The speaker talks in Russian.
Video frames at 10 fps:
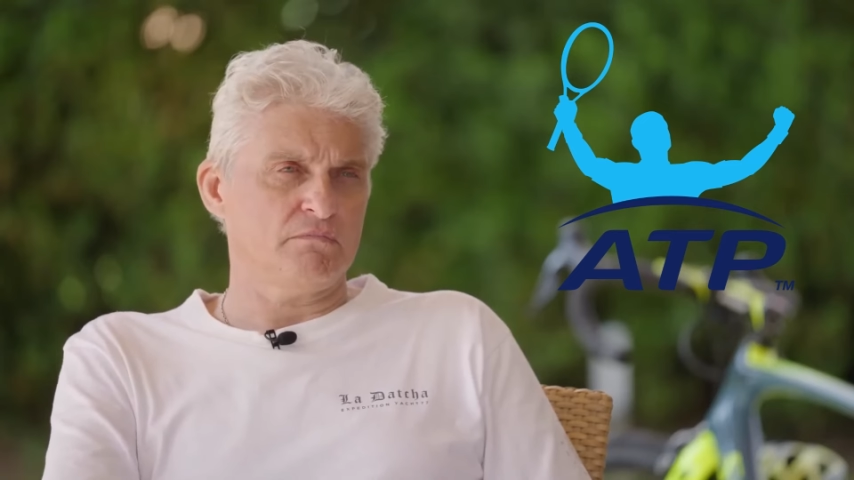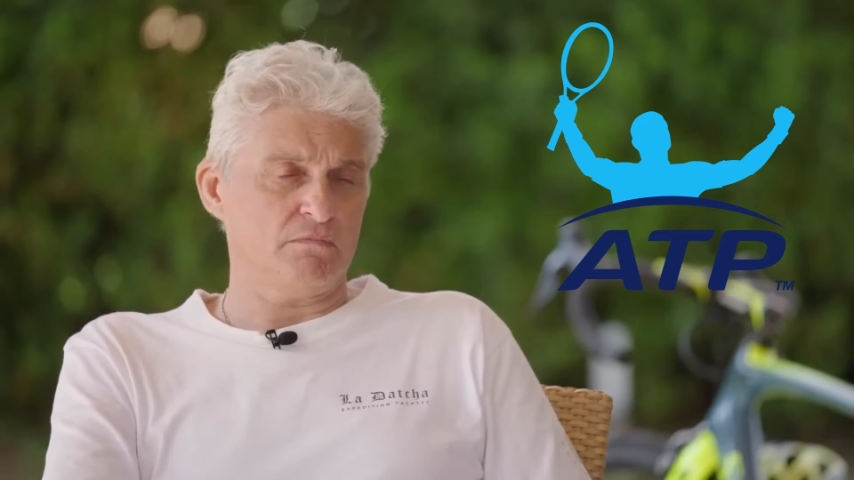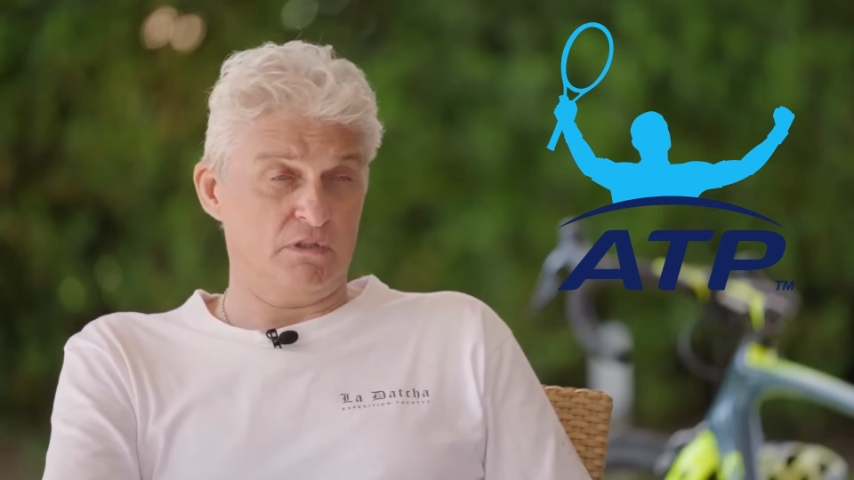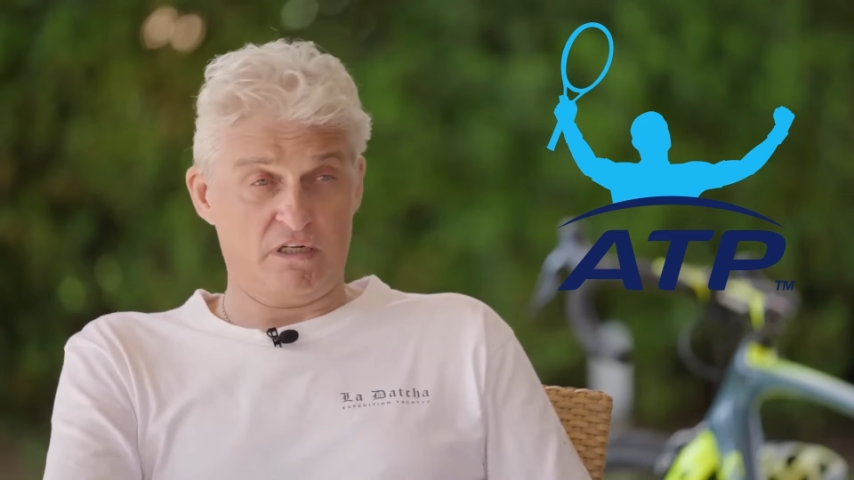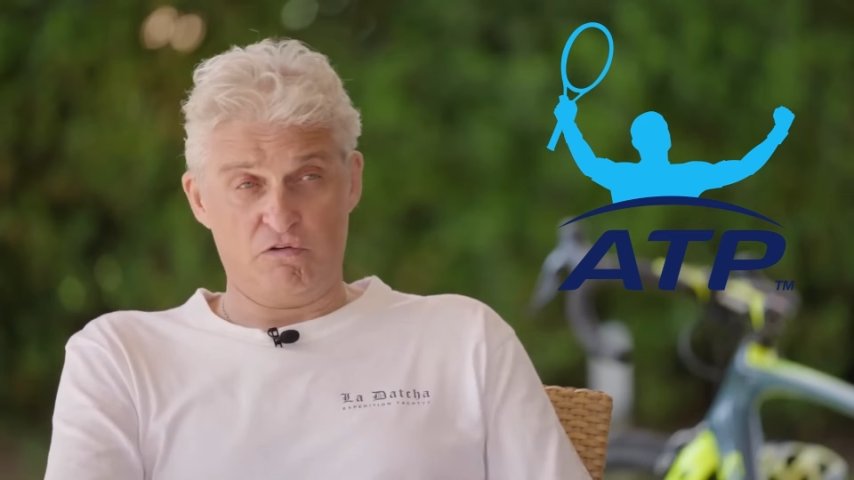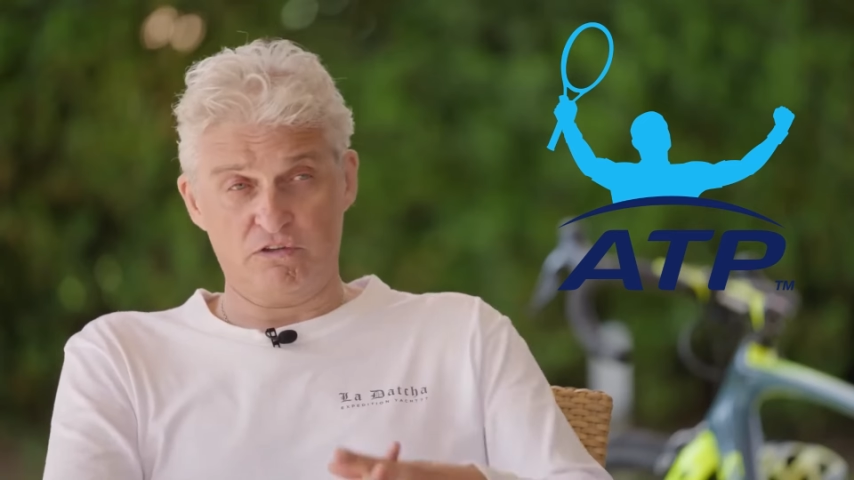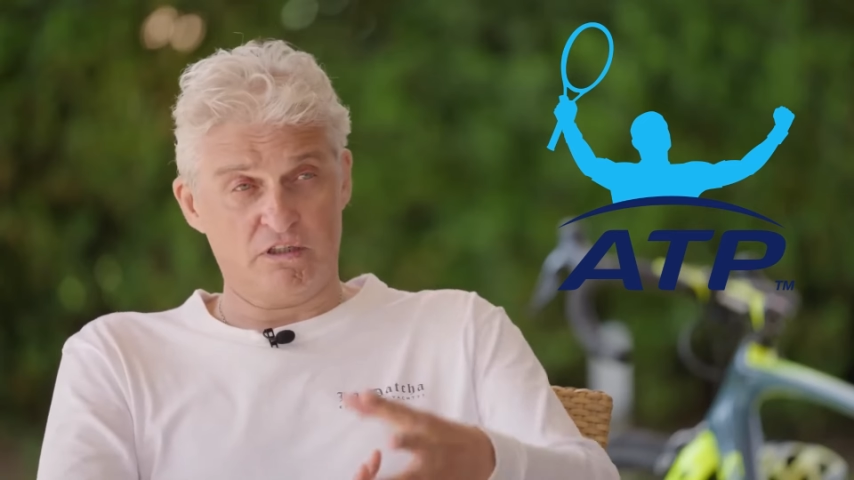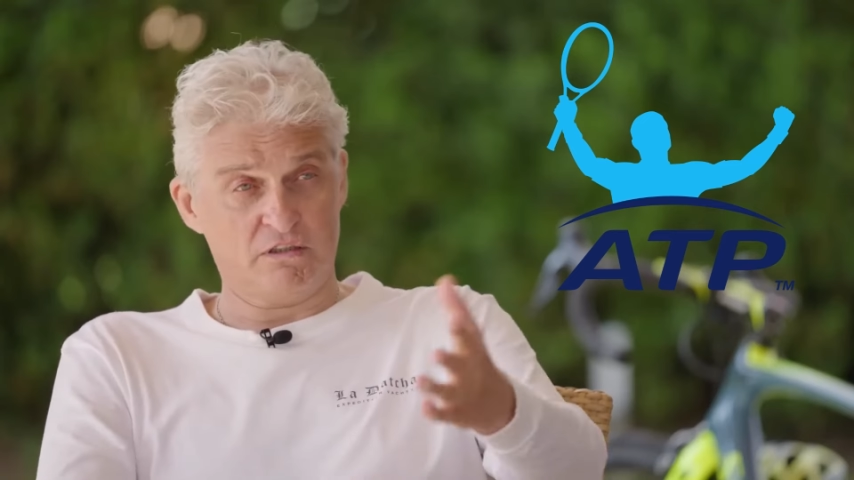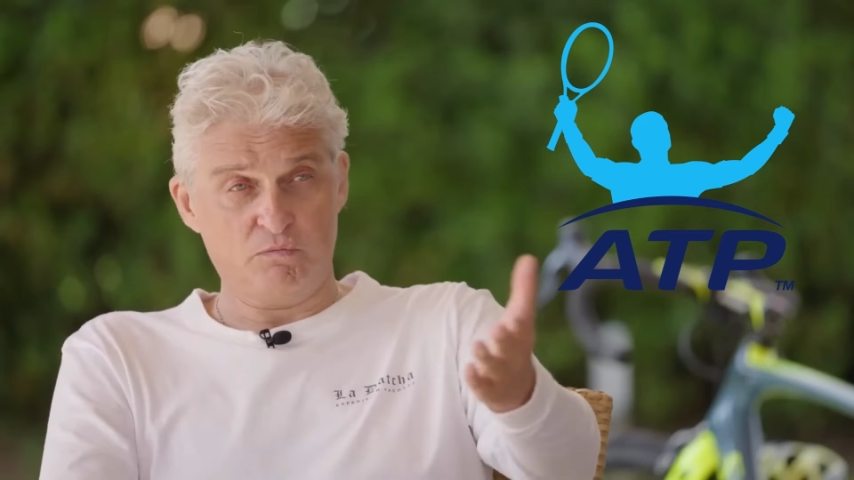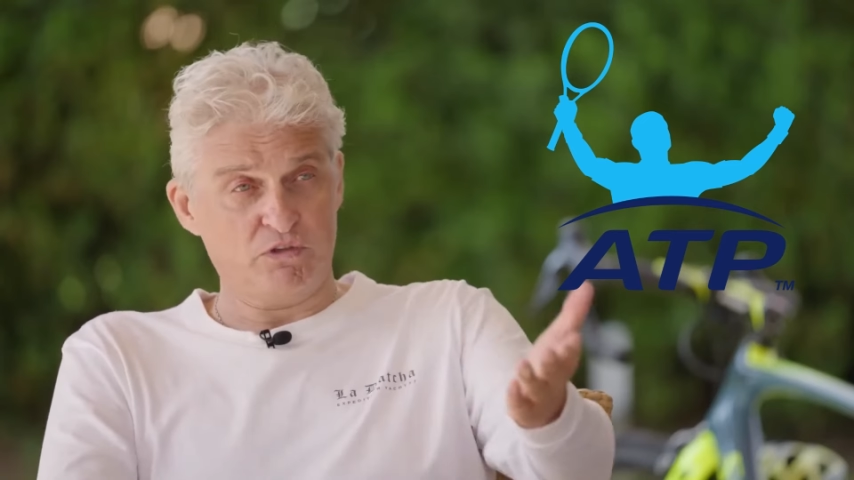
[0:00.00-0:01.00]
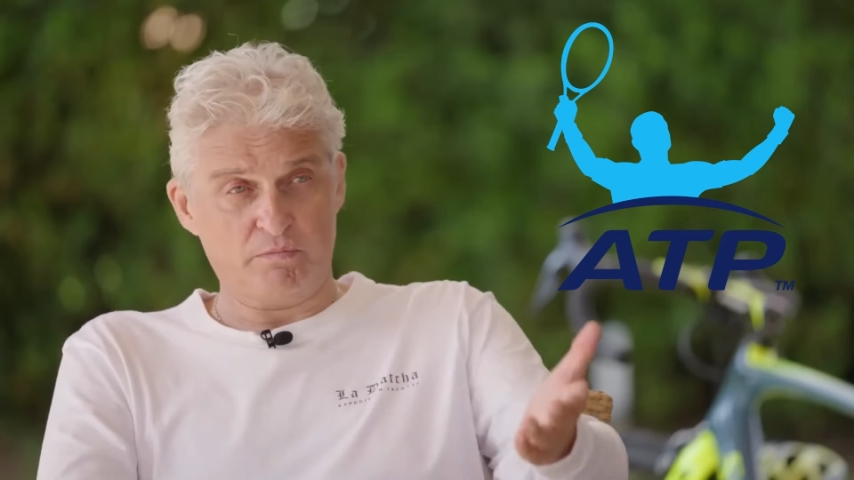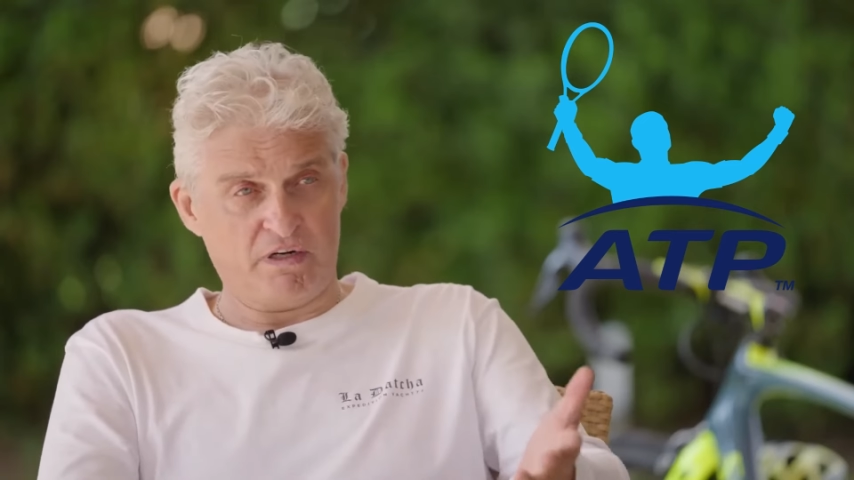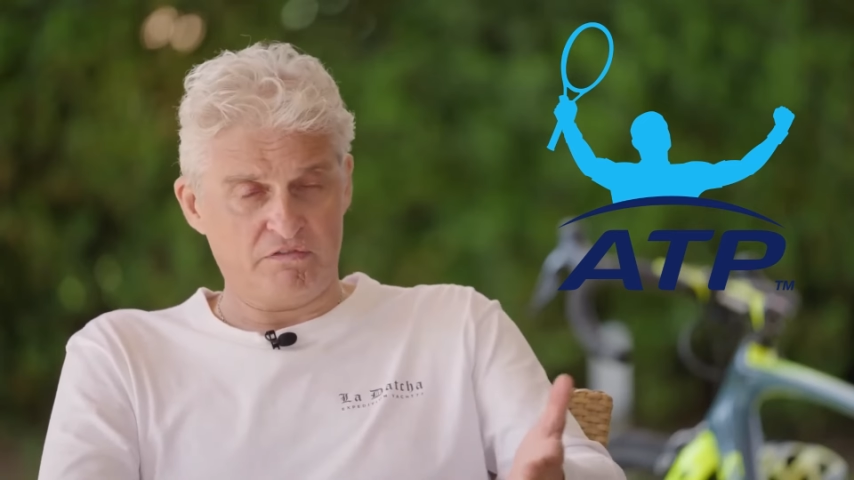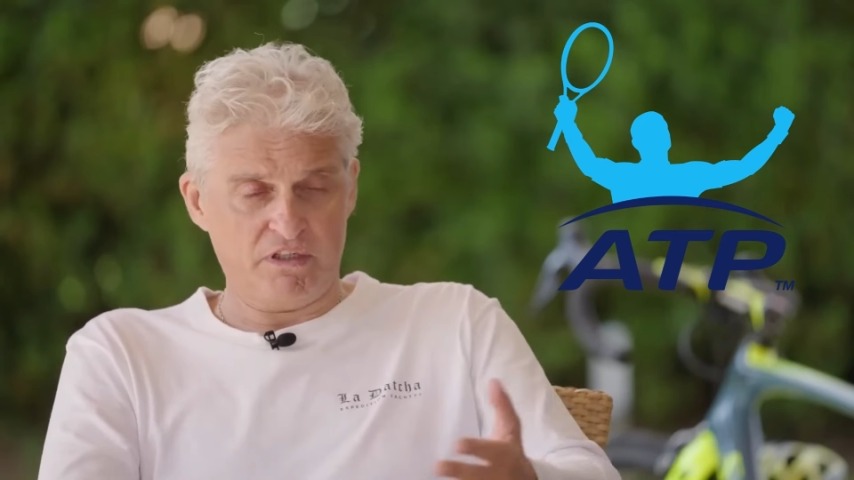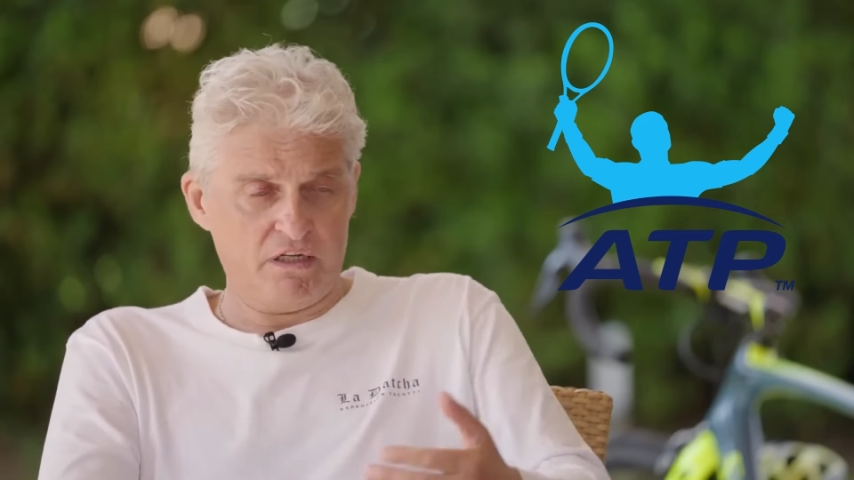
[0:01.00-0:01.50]
Для кого-то, наверное, это будет
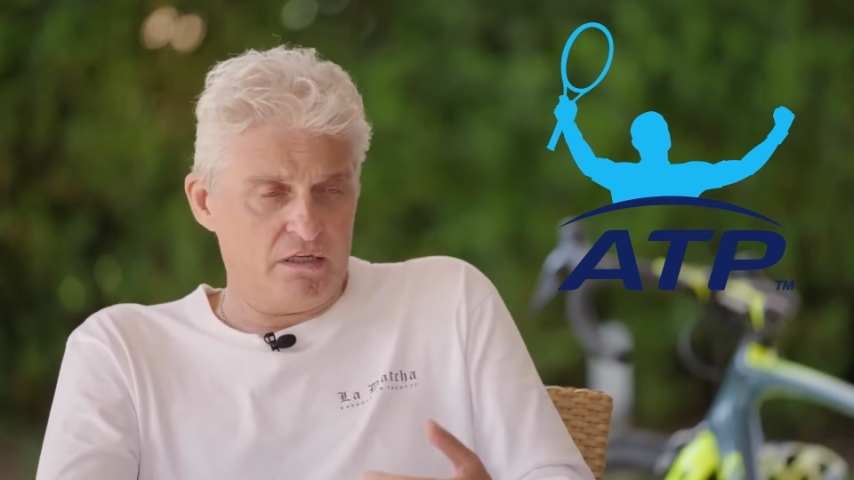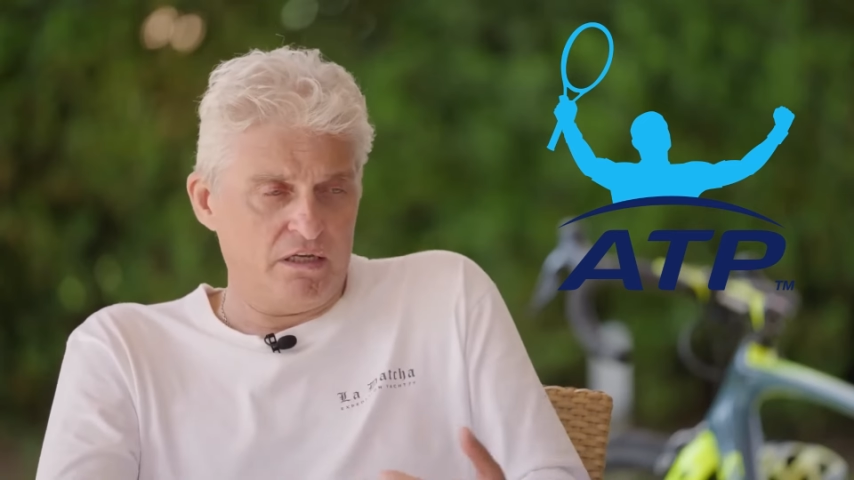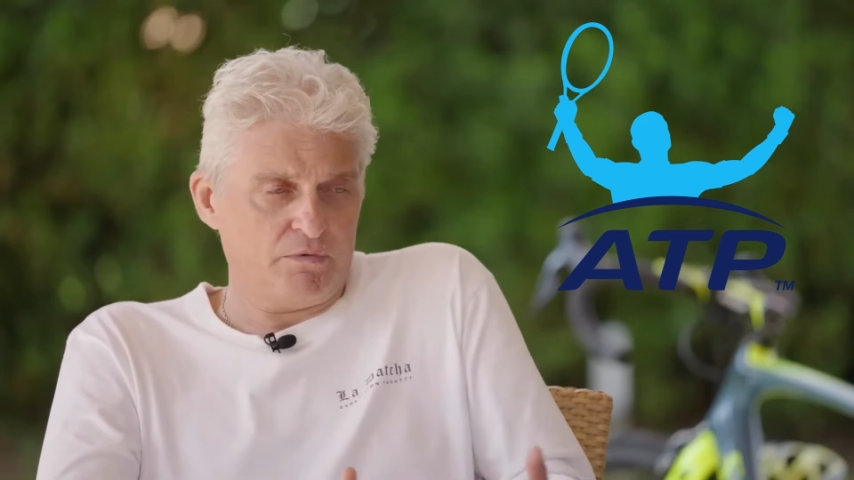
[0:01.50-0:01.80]
оправдание,